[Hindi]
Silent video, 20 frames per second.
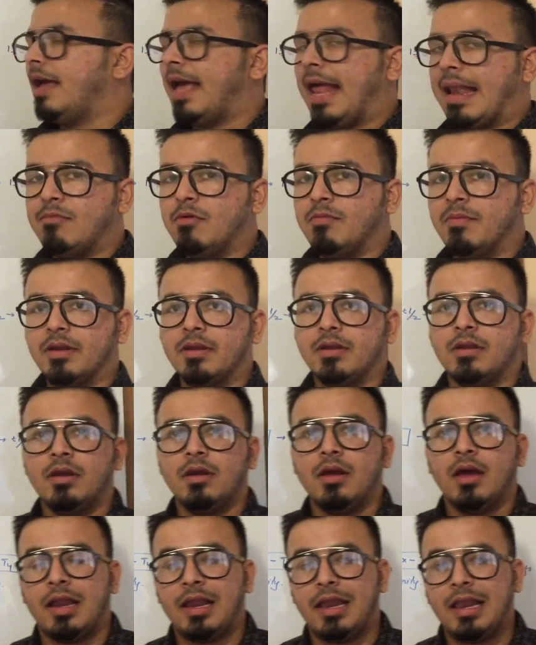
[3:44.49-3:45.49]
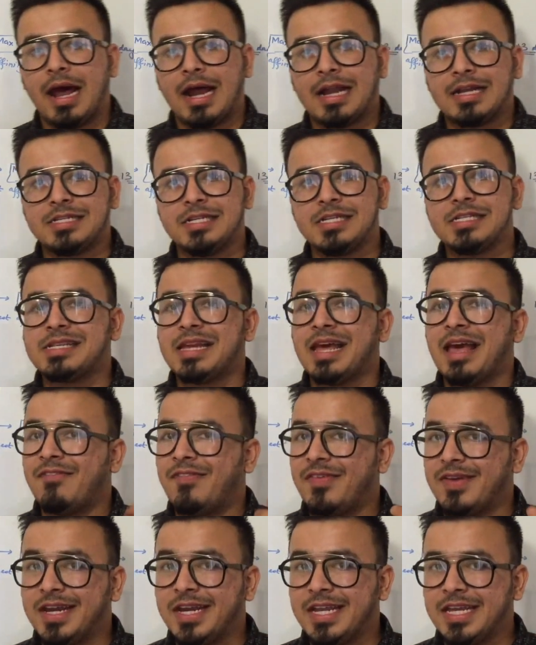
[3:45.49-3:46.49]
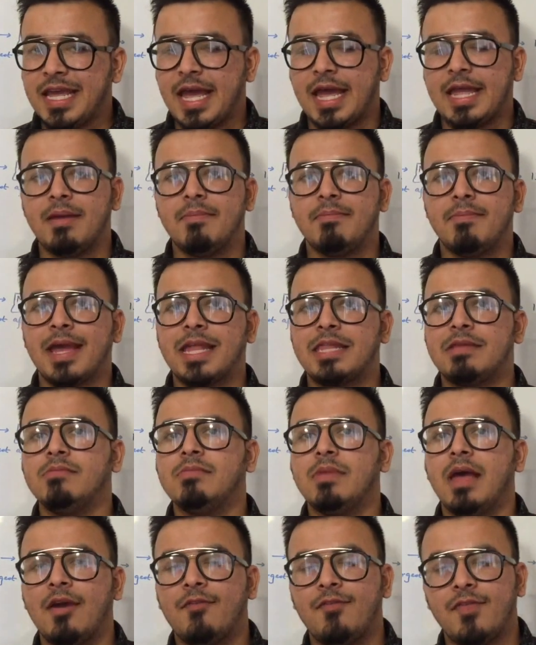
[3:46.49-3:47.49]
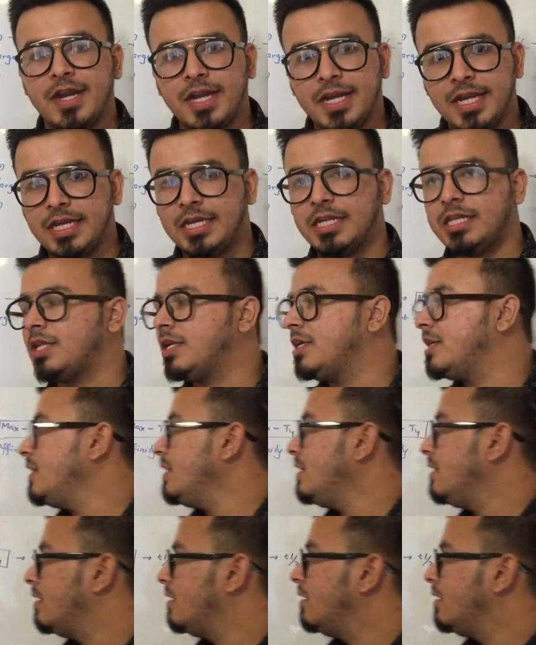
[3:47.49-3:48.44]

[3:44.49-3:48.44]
एल्ब्यूमिन लार्जेस्ट एफिनिटी क्या है मैक्सिमम एफिनिटी किसकी है